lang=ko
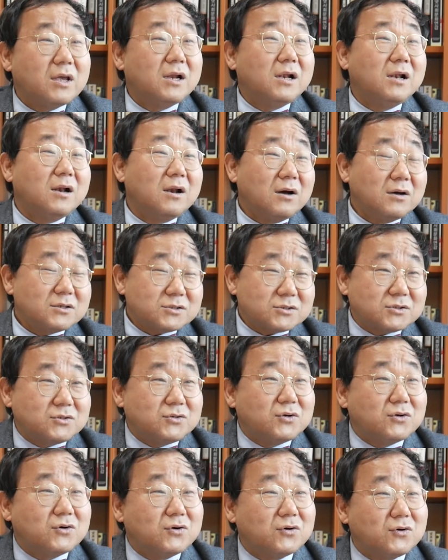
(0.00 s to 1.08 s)

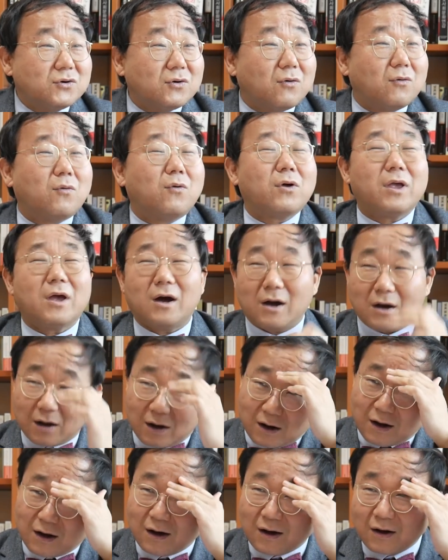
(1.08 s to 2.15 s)
일러스트,
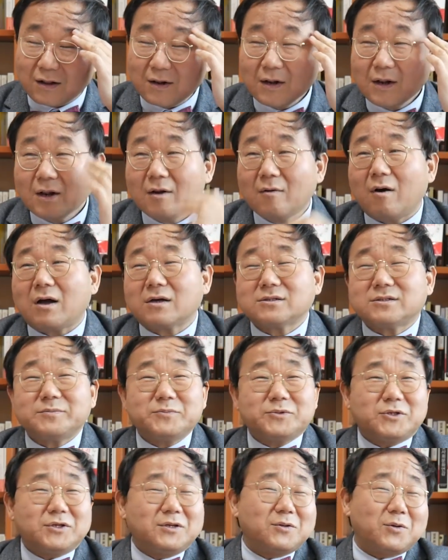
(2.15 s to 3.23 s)
오야.
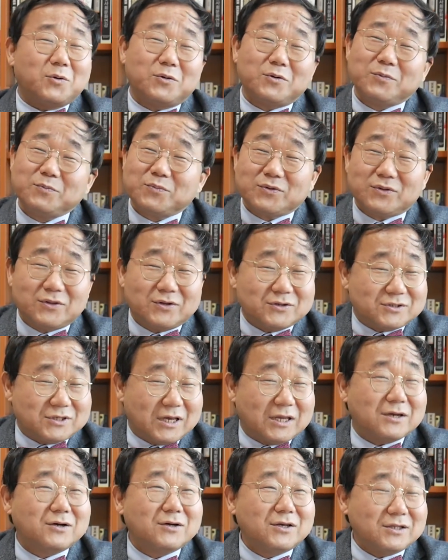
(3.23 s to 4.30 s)
평소에 노는 분들
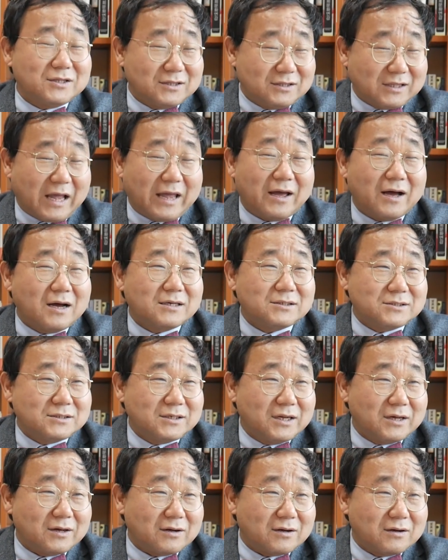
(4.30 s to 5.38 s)
재능이
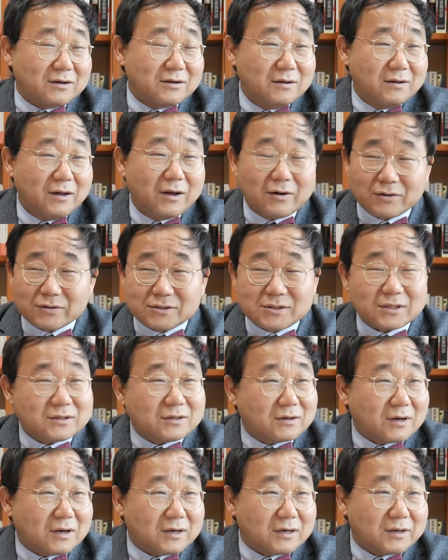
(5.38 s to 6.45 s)
다양하시네요. 네,
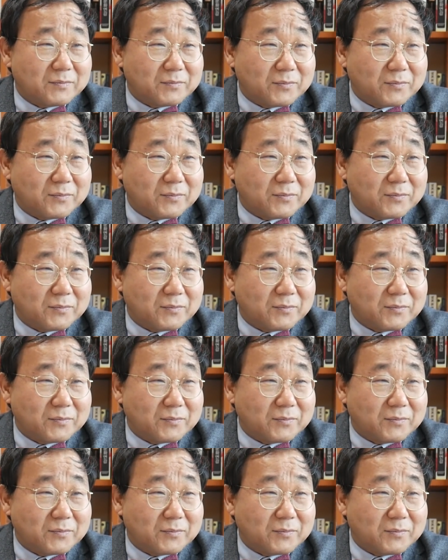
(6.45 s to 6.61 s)
어쨌든 간에